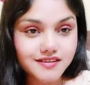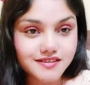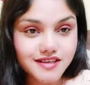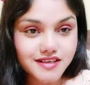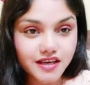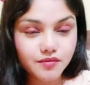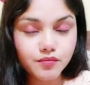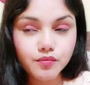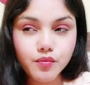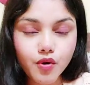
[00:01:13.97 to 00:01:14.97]
जैसा कि
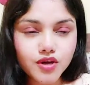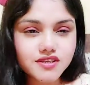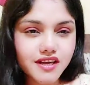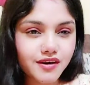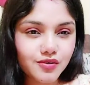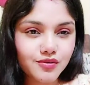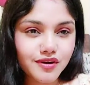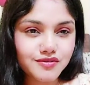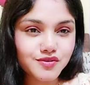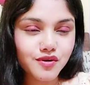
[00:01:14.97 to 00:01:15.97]
बहुत सारे लोगों
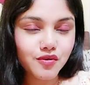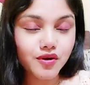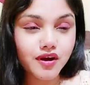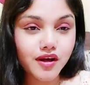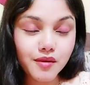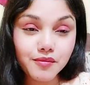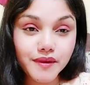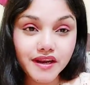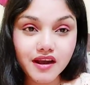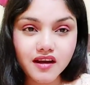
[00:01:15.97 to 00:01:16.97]
का सुना होगा अभी
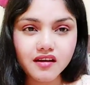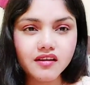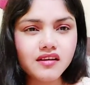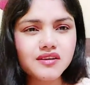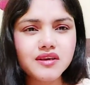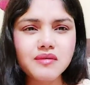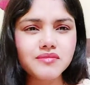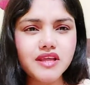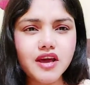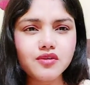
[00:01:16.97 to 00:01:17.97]
मैंने कहा कि हम
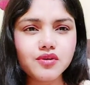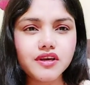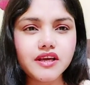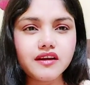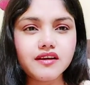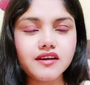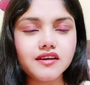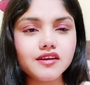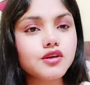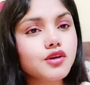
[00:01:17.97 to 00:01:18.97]
तैयार होके क्या
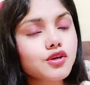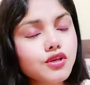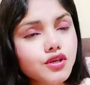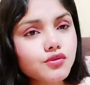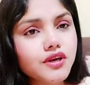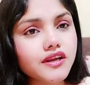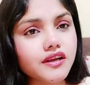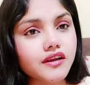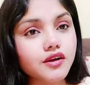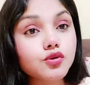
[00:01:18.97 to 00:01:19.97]
करेंगे क्यों
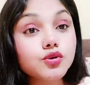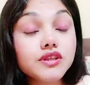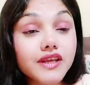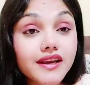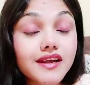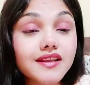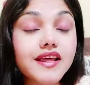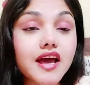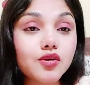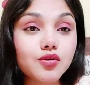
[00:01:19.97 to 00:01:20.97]
नहीं खुद के लिए
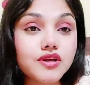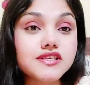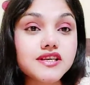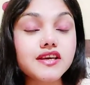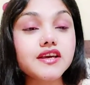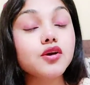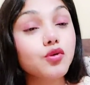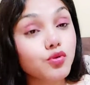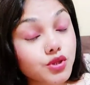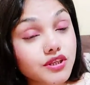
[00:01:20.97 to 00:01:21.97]
तैयार होना सीखिए
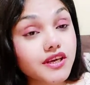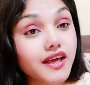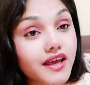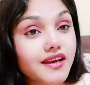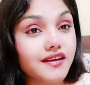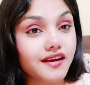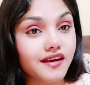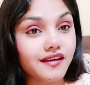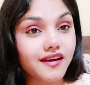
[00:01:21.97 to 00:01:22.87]
खुद के लिए